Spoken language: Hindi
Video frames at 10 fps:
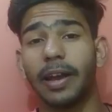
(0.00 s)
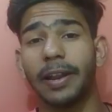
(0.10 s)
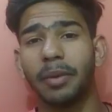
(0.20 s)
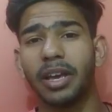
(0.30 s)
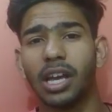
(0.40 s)
के
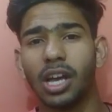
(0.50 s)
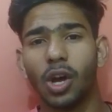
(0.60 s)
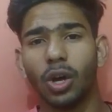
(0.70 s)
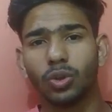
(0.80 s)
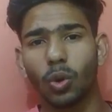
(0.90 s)
बारे में
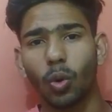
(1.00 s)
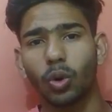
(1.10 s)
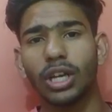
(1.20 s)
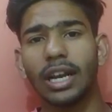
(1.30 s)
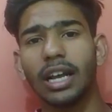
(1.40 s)
तो
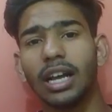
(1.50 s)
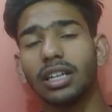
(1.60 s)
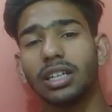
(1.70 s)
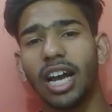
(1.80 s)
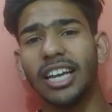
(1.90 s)
रोजाना
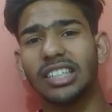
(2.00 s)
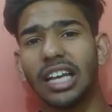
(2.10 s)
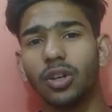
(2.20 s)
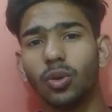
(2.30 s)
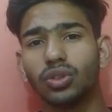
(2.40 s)
कई
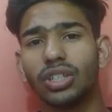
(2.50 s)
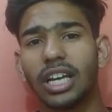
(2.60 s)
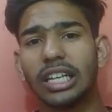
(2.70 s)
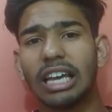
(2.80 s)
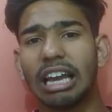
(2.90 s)
सारी न्यूज
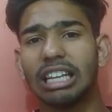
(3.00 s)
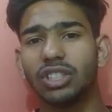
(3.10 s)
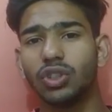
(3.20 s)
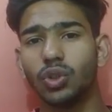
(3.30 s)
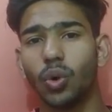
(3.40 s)
निकल के आ रही
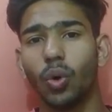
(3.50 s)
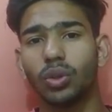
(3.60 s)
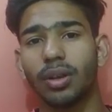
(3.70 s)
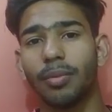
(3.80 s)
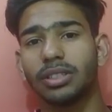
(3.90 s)
है जियो
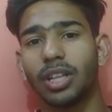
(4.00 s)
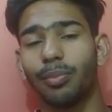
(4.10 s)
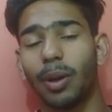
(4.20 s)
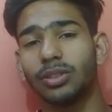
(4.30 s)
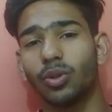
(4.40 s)
समर
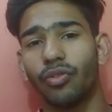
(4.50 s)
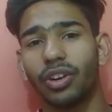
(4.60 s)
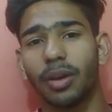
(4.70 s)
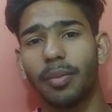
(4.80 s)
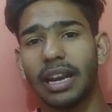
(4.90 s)
सरप्राइज
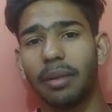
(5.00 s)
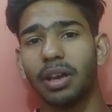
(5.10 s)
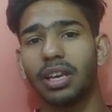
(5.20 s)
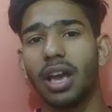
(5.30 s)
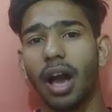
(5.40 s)
ऑफर के बारे
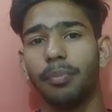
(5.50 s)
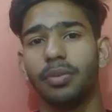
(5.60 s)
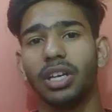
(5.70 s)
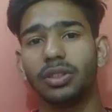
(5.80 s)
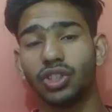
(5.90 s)
में कि
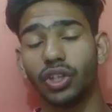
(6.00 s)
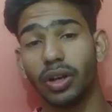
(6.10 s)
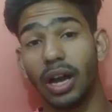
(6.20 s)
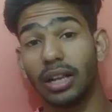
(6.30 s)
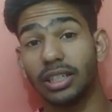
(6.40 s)
अब ये
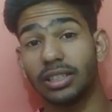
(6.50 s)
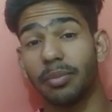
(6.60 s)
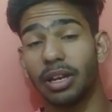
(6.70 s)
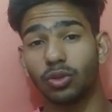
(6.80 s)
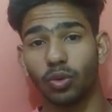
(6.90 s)
जैसे
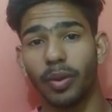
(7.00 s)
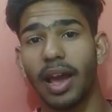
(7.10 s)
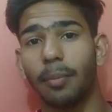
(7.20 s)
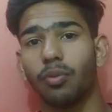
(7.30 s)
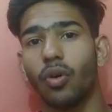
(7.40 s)
मैंने
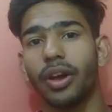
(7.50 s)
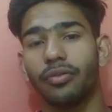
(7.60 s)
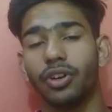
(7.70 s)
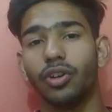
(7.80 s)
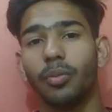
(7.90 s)
सुबह आपको
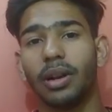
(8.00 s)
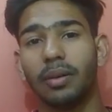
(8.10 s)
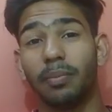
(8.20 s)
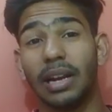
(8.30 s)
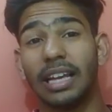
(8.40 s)
एक वीडियो
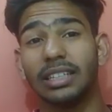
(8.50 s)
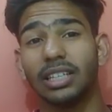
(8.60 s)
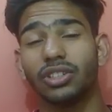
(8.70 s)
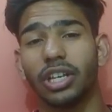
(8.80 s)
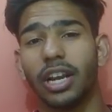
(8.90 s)
बनाई थी
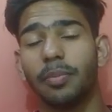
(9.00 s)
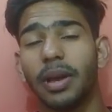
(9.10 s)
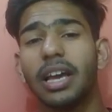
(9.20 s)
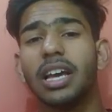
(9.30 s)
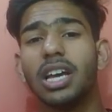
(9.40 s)
इस चैनल
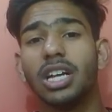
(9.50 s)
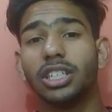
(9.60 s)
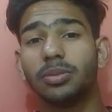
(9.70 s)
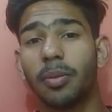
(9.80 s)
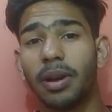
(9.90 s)
पे
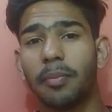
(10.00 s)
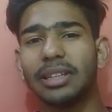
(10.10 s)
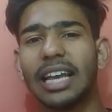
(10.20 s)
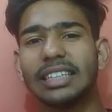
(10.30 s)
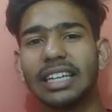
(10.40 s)
जिसमें मैंने
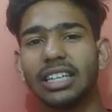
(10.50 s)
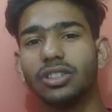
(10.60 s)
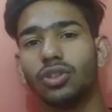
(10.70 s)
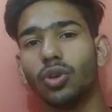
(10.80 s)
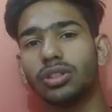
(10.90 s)
बताया था कि
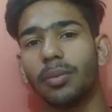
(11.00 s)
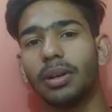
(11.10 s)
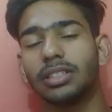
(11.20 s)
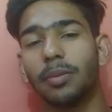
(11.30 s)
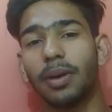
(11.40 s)
जियो
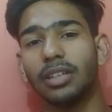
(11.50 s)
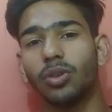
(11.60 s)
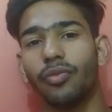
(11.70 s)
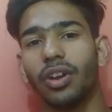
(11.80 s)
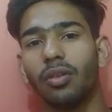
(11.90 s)
समर सरप्राइज
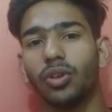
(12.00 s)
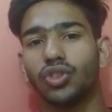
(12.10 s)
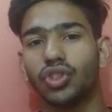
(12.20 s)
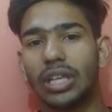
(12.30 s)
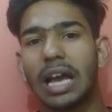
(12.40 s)
ऑफर है वो
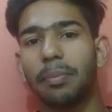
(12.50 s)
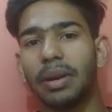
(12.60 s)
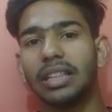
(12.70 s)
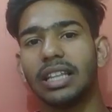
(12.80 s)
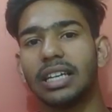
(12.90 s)
6
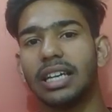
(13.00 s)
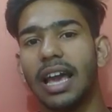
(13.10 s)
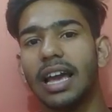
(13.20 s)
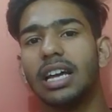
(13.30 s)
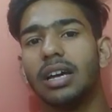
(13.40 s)
अप्रैल तक ही
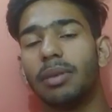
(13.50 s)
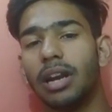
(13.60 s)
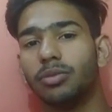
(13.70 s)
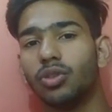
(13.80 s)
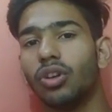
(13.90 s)
है
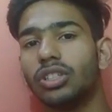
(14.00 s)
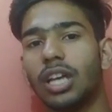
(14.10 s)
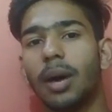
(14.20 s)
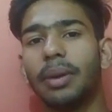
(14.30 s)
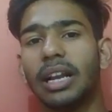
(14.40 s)
मतलब जिन्होंने
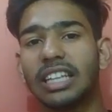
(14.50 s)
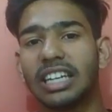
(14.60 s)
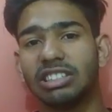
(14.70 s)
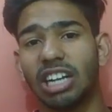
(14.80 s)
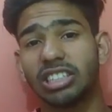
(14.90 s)
6 अप्रैल तक
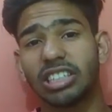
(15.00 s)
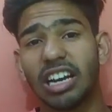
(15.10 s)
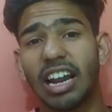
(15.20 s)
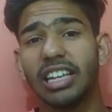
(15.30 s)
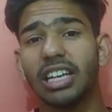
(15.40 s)
रिचार्ज
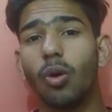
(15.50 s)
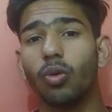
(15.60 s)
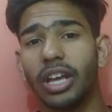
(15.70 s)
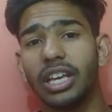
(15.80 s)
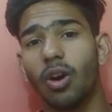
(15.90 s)
करा लिया
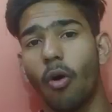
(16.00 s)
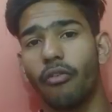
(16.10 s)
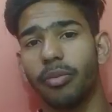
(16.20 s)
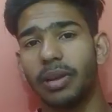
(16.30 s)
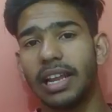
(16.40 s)
उन्हें ये
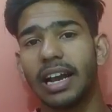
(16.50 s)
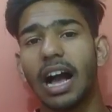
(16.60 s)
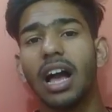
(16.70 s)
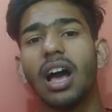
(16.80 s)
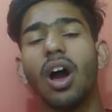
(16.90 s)
ऑफर
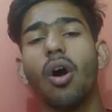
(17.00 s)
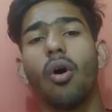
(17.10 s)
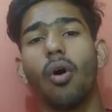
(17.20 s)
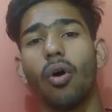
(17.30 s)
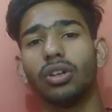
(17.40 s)
मिलेगा
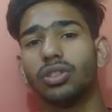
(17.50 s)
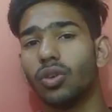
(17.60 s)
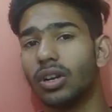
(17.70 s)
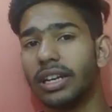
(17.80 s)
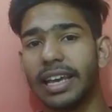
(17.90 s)
और
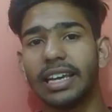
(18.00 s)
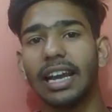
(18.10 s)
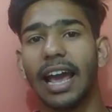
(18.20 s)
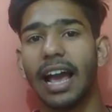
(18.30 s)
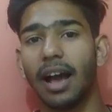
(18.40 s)
जिन्होंने नहीं
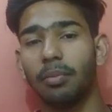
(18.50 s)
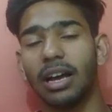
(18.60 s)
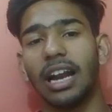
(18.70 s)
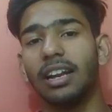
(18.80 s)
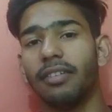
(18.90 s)
कराया अब
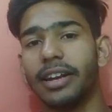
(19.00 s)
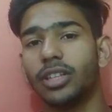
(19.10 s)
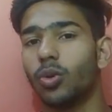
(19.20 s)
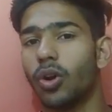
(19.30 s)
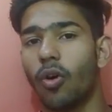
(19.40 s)
कराने वाले
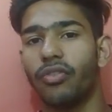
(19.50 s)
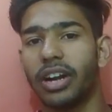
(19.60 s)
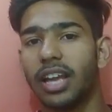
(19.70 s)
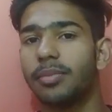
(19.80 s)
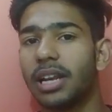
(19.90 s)
तो उन्हें
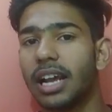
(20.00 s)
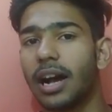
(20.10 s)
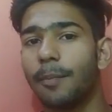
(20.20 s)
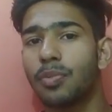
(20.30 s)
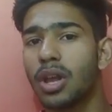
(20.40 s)
ऑफर नहीं
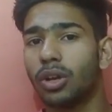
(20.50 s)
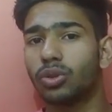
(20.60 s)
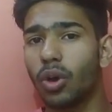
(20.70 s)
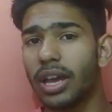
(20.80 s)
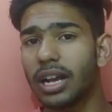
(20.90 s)
मिलेगा
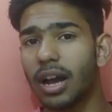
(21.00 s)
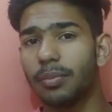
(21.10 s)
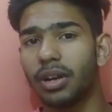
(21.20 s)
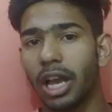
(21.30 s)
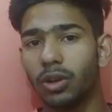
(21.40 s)
तो एक
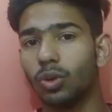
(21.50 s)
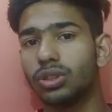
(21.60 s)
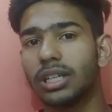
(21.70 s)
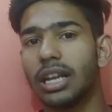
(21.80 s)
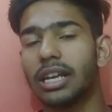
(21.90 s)
अब नई
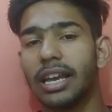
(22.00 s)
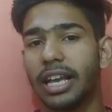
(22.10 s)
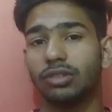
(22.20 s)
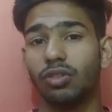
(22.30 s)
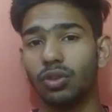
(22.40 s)
न्यूज निकल गई
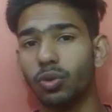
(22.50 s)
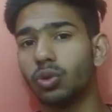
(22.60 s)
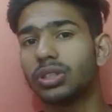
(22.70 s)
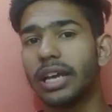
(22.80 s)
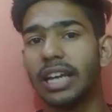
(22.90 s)
एक्चुअली
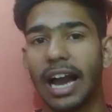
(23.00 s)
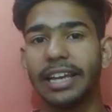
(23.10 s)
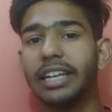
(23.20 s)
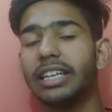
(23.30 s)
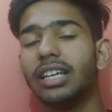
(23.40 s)
न्यूज कहीं
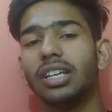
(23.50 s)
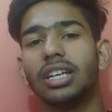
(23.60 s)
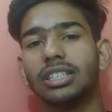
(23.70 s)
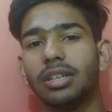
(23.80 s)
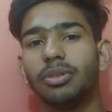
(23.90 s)
आई नहीं है
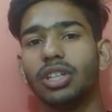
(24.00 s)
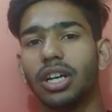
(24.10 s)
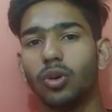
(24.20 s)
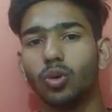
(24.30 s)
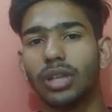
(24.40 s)
किसी भी
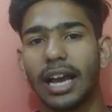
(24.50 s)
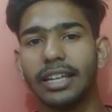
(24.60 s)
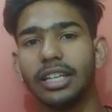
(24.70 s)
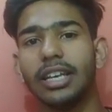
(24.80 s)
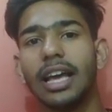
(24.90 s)
जगह न्यूज
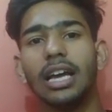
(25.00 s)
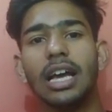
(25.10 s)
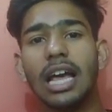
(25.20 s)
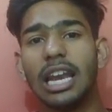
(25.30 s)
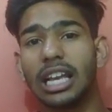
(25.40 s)
आई नहीं है
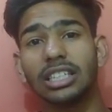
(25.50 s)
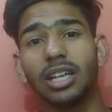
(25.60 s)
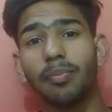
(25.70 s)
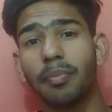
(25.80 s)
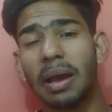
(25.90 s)
लेकिन
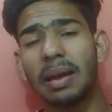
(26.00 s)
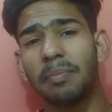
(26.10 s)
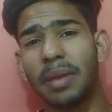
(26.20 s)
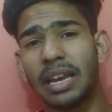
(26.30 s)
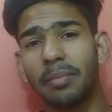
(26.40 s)
जब मैं
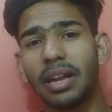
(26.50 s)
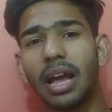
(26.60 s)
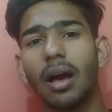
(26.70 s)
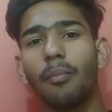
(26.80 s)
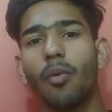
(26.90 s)
मैंने
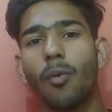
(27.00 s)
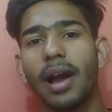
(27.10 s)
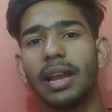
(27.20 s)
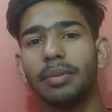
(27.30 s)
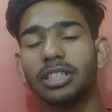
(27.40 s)
मेरा
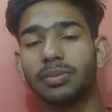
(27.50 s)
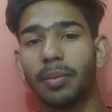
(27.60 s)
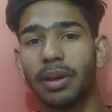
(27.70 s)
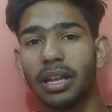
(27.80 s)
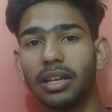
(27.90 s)
मोबाइल में
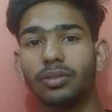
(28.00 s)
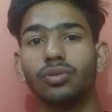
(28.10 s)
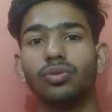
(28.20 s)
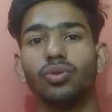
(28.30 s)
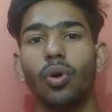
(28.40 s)
जिसमें मैंने
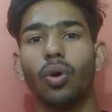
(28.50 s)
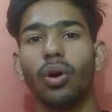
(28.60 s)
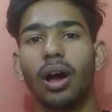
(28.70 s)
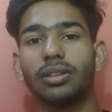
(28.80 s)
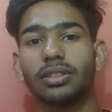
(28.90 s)
जो
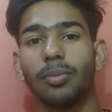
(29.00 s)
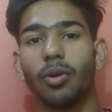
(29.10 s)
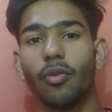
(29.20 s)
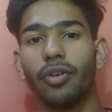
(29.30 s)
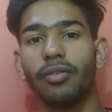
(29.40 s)

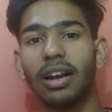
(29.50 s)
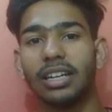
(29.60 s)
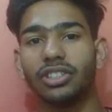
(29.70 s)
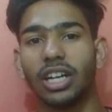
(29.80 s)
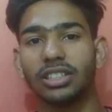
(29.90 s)
समर ऑफर वाला
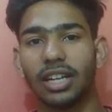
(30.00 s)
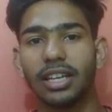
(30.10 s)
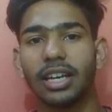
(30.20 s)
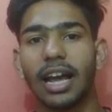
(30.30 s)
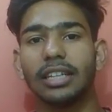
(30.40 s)
रिचार्ज
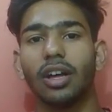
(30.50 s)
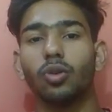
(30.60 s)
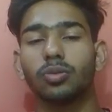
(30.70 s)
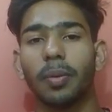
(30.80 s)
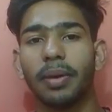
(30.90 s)
नहीं कराया था
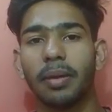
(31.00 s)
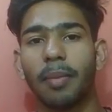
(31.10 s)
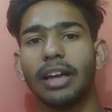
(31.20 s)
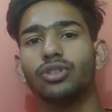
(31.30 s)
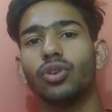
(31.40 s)
उसमें मैंने
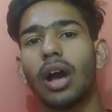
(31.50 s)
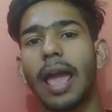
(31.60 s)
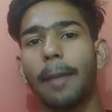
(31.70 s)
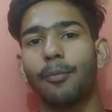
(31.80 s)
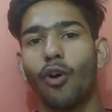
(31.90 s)
माई जियो का
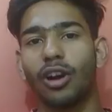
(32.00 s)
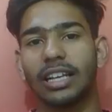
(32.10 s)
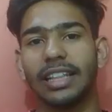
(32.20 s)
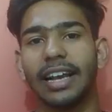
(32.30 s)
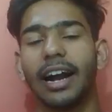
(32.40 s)
ऐप खोल
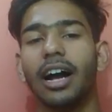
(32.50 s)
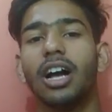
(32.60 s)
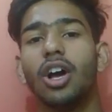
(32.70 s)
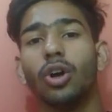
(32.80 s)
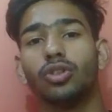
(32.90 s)
के देखा
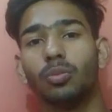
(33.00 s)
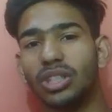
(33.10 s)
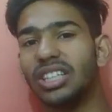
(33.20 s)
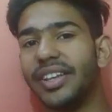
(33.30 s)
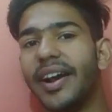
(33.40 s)
तो
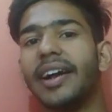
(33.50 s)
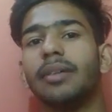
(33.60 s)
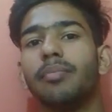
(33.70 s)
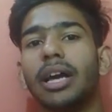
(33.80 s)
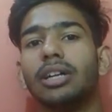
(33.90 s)
मुझे दिखा
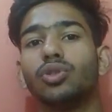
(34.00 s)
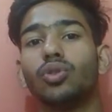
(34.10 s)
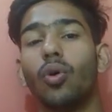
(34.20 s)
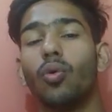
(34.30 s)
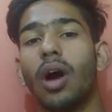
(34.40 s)
कि मैं
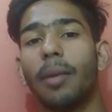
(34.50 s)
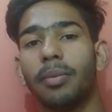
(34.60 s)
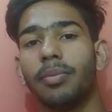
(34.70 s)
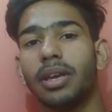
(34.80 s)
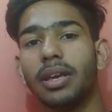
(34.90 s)
जो हूँ
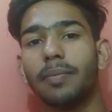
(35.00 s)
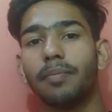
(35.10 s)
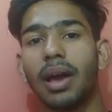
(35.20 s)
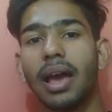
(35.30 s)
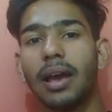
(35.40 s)
अभी
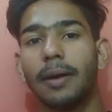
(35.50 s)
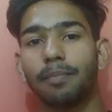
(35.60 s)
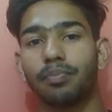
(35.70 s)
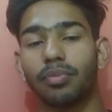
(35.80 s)
भी मैं